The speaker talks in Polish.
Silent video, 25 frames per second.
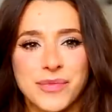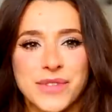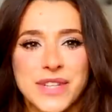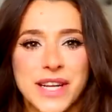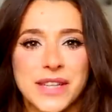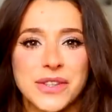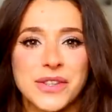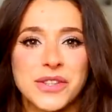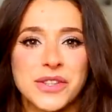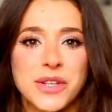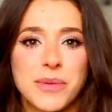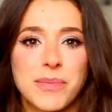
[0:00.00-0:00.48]

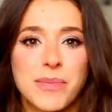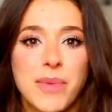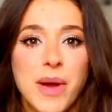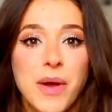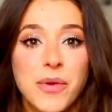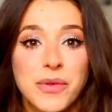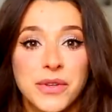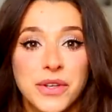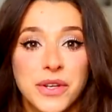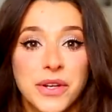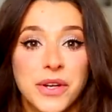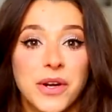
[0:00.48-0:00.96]
za to, że
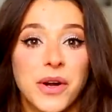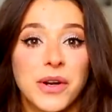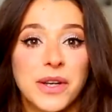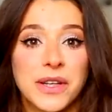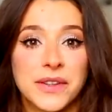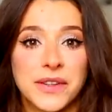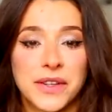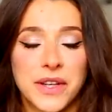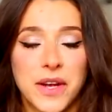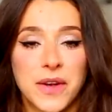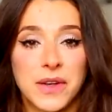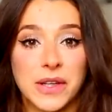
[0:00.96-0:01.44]
pełni
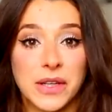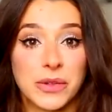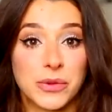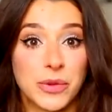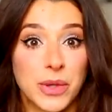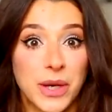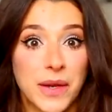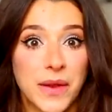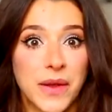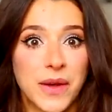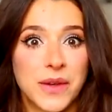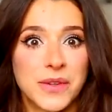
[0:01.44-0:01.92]
rolę takiego
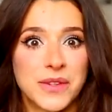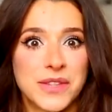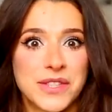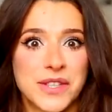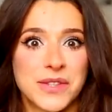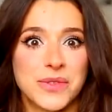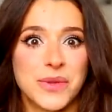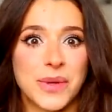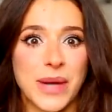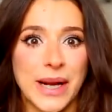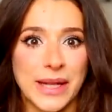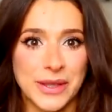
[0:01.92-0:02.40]
naturalnego
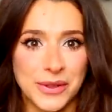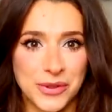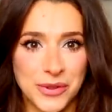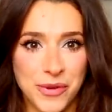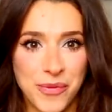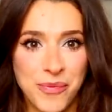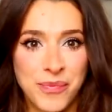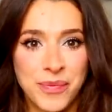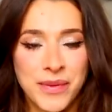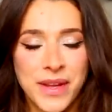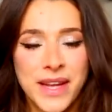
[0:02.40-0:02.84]
dezodorantu.